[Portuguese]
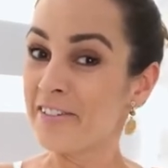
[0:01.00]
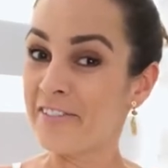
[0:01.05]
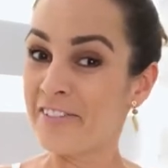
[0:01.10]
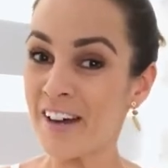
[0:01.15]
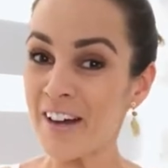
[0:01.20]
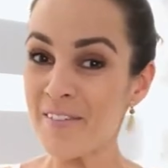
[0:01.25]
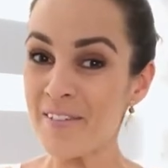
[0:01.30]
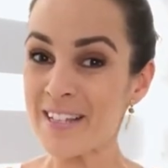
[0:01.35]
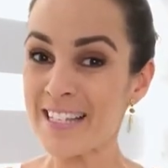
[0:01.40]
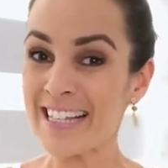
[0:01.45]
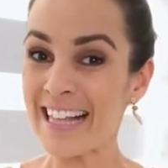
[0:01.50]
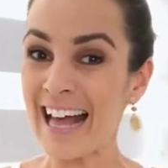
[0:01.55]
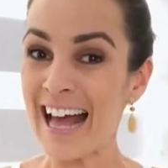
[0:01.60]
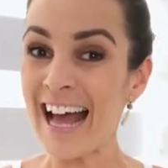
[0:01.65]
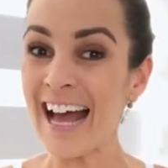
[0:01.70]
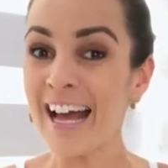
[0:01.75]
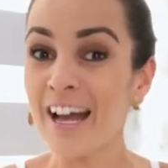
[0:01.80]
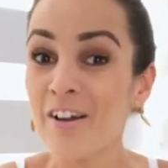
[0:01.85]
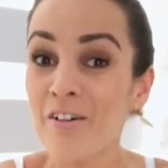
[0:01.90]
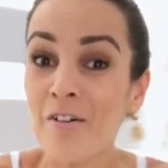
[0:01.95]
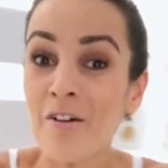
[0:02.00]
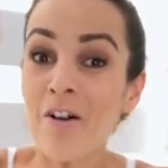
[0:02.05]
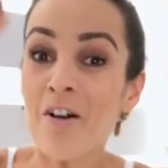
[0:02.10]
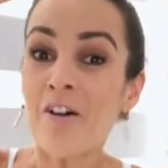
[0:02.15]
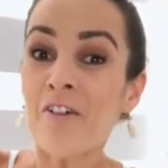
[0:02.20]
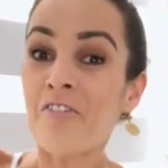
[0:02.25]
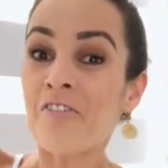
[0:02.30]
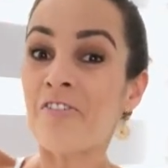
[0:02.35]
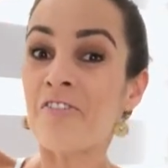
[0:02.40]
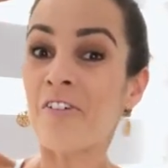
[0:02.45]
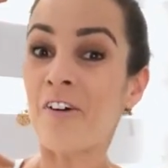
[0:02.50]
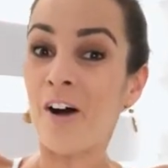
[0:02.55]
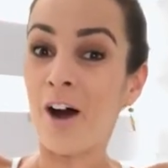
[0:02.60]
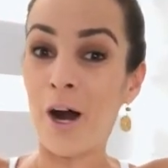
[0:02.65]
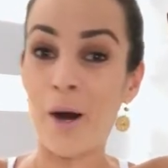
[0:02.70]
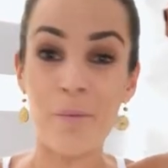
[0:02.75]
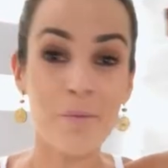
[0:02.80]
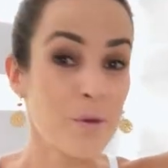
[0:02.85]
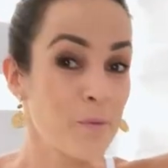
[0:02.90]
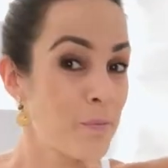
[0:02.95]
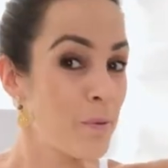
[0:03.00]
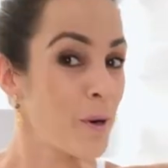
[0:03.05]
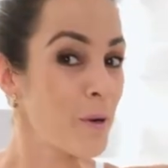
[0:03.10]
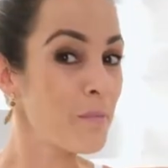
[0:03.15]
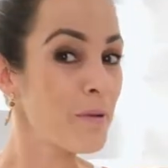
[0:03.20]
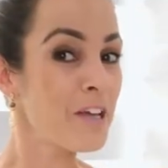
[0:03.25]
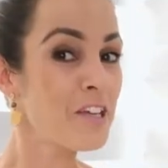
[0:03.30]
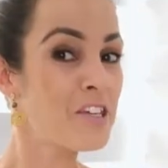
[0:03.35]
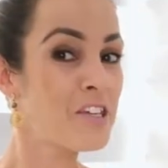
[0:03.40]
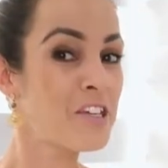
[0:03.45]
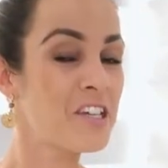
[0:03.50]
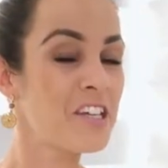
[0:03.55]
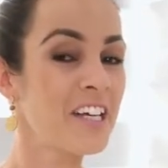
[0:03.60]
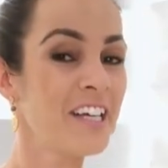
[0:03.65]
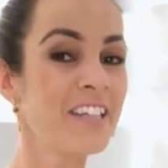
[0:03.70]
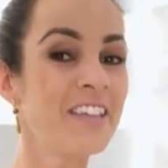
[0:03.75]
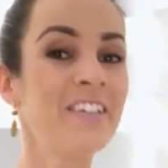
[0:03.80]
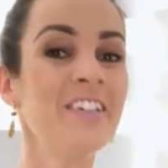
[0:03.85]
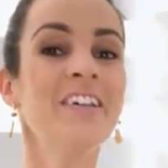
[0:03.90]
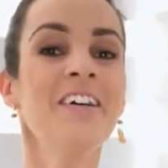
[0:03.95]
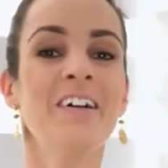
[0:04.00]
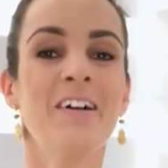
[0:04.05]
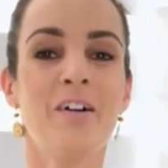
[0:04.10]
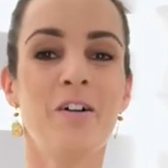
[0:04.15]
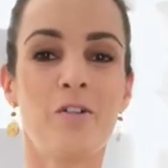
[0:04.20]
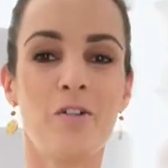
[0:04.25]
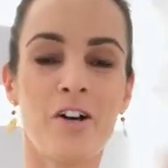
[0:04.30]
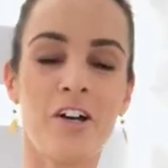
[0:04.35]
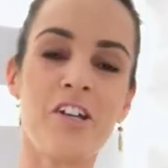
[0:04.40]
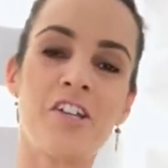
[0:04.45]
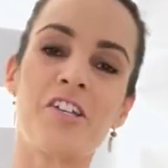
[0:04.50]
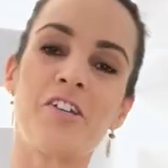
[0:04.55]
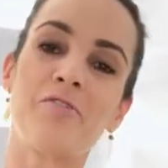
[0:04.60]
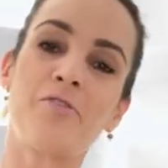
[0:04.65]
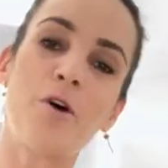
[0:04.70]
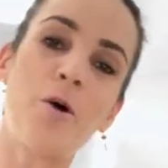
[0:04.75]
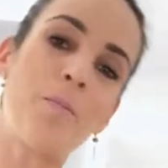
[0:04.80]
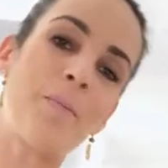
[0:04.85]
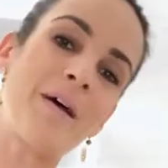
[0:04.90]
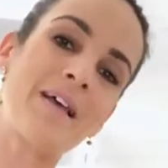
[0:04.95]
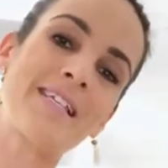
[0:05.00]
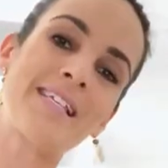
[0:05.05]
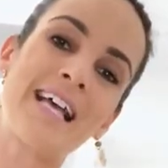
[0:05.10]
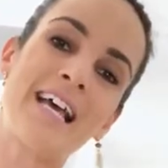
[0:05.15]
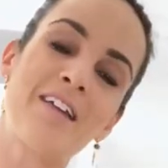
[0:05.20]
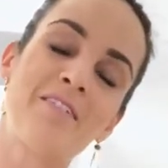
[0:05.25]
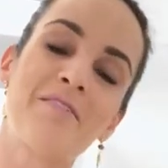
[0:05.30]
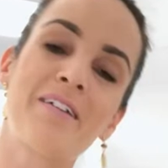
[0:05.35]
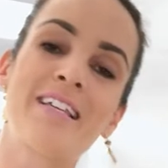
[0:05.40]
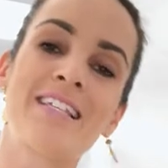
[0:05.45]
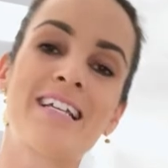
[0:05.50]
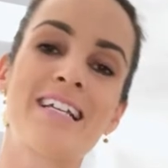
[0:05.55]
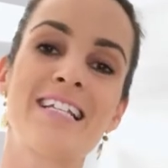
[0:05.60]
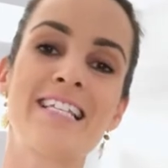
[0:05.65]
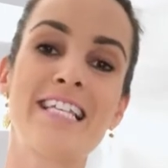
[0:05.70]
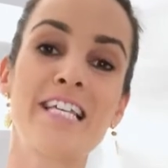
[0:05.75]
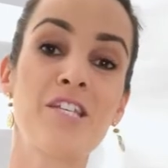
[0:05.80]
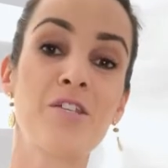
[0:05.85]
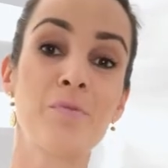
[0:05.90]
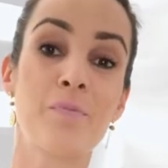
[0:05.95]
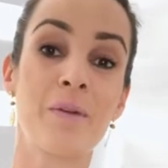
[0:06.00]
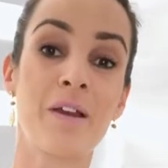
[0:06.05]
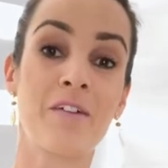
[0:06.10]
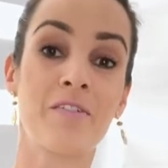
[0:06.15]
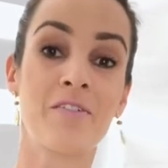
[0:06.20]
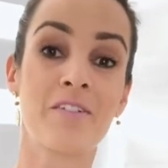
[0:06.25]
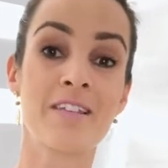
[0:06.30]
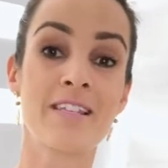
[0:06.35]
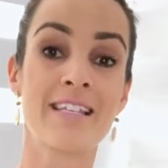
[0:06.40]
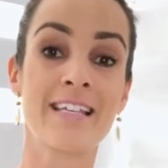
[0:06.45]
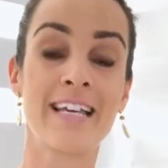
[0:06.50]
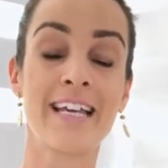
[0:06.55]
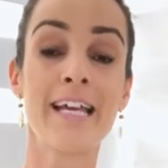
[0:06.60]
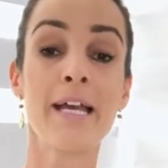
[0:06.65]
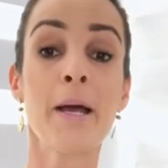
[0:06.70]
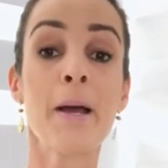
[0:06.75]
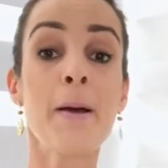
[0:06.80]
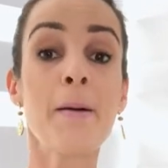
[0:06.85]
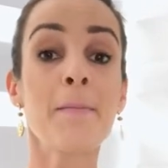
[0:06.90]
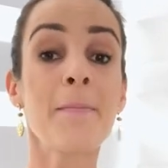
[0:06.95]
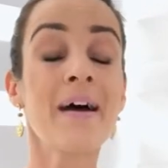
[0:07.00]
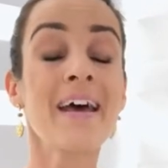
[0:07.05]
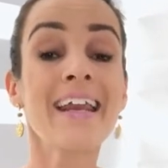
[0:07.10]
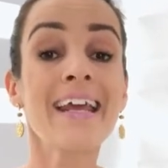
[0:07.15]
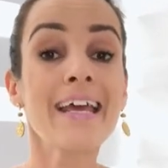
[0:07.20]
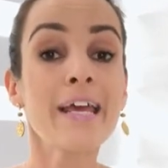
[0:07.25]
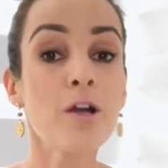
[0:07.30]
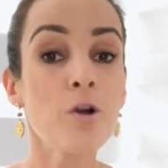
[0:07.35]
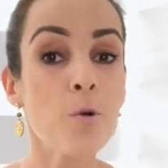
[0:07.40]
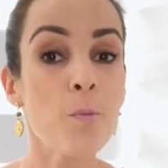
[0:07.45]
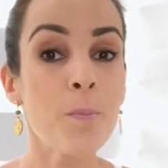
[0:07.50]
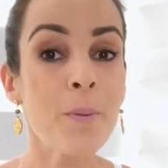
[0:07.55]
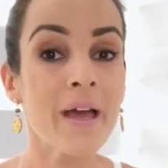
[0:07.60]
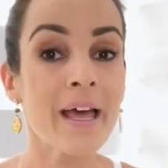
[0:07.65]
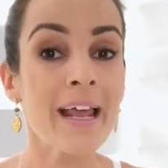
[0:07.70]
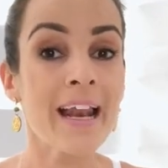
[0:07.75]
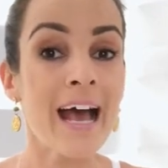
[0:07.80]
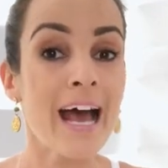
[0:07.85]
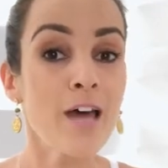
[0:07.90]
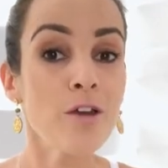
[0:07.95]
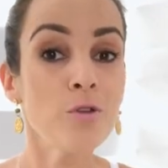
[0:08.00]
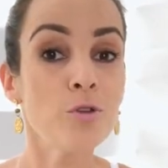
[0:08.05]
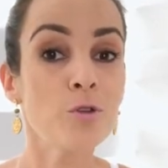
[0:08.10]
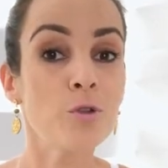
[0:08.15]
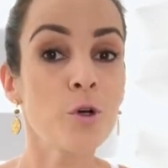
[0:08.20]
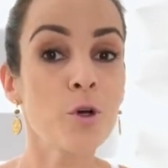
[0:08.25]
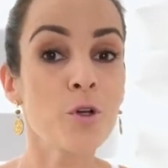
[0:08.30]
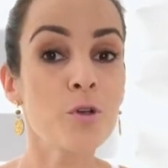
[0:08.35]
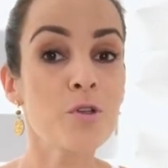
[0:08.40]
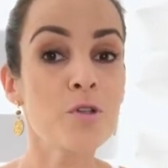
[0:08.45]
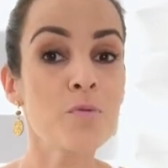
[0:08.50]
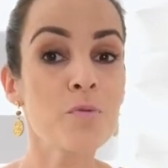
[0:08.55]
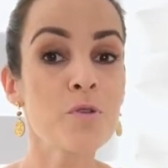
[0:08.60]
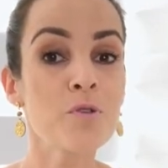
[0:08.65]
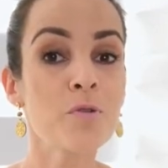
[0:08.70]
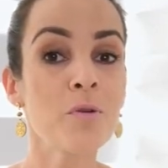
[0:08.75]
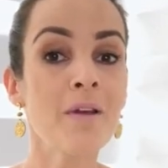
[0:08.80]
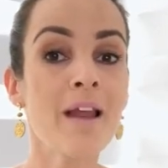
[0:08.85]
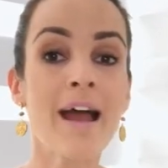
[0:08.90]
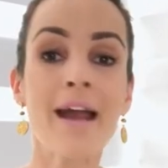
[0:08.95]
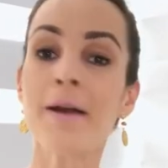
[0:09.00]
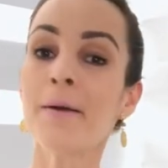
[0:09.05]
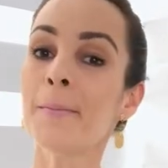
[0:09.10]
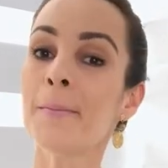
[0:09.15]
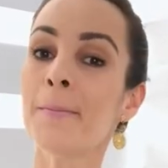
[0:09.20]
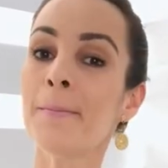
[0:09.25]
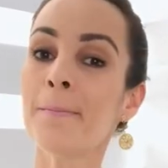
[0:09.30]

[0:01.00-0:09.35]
Vamos lá, conforme o prometido, hoje vou passar um exercício para você para recuperar o tônus muscular